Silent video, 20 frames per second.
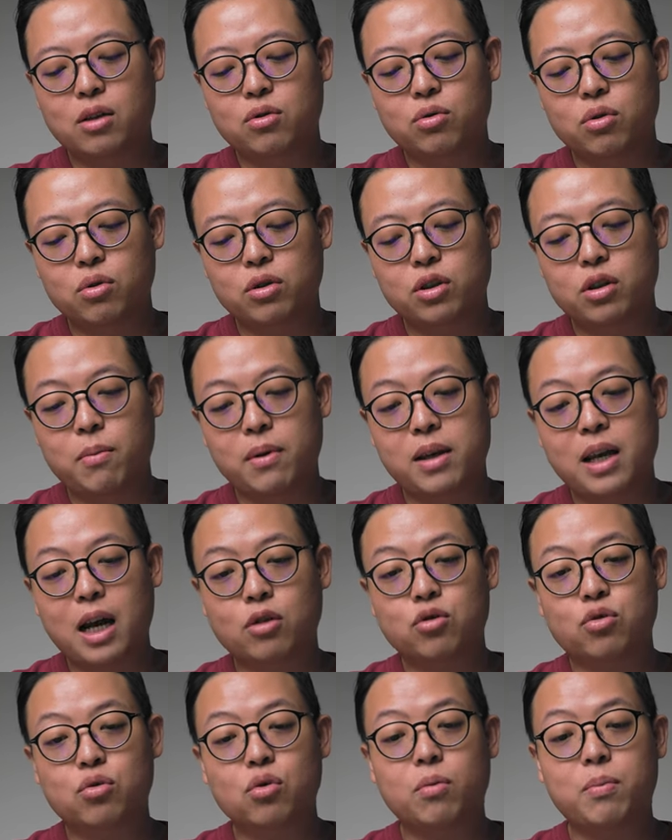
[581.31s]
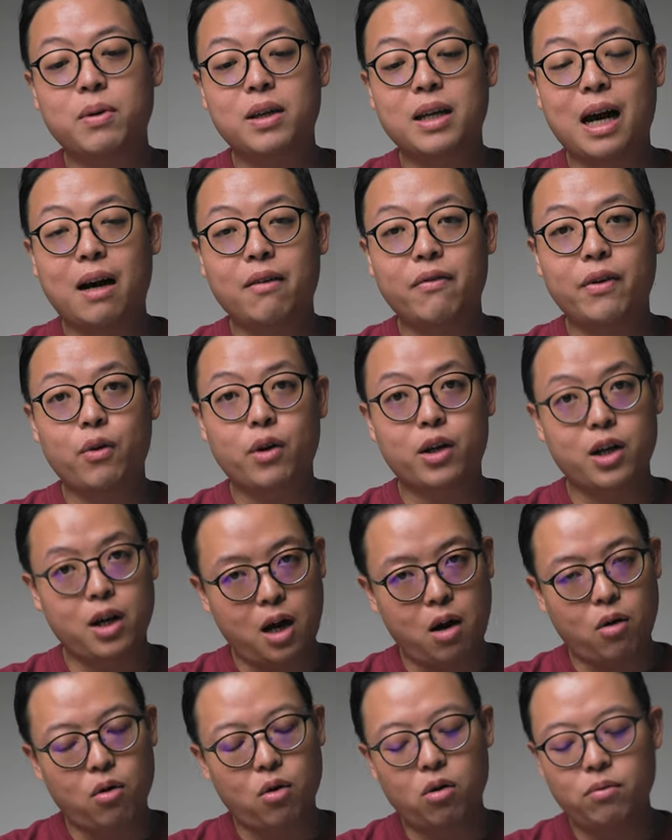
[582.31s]
说怎么样做冰咖啡会更
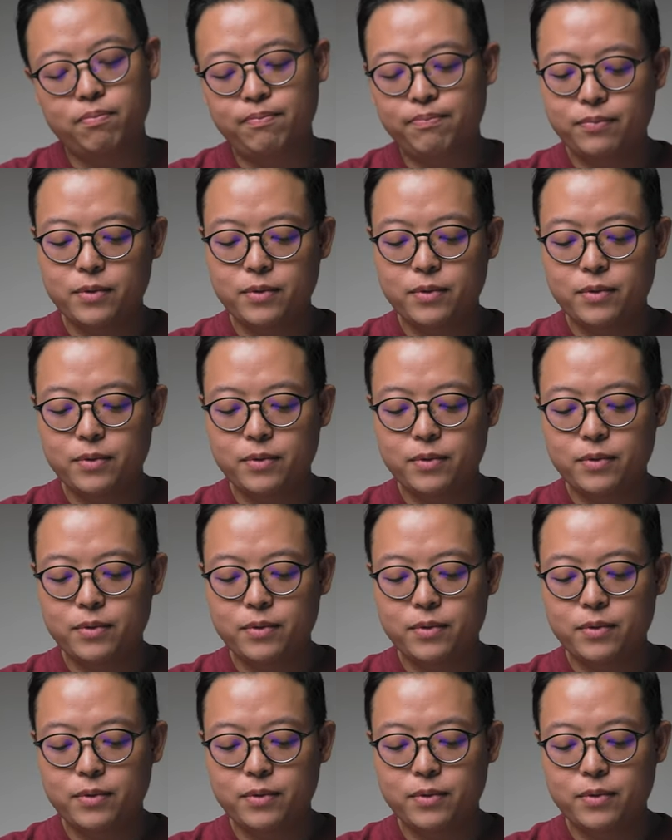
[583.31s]
好咯。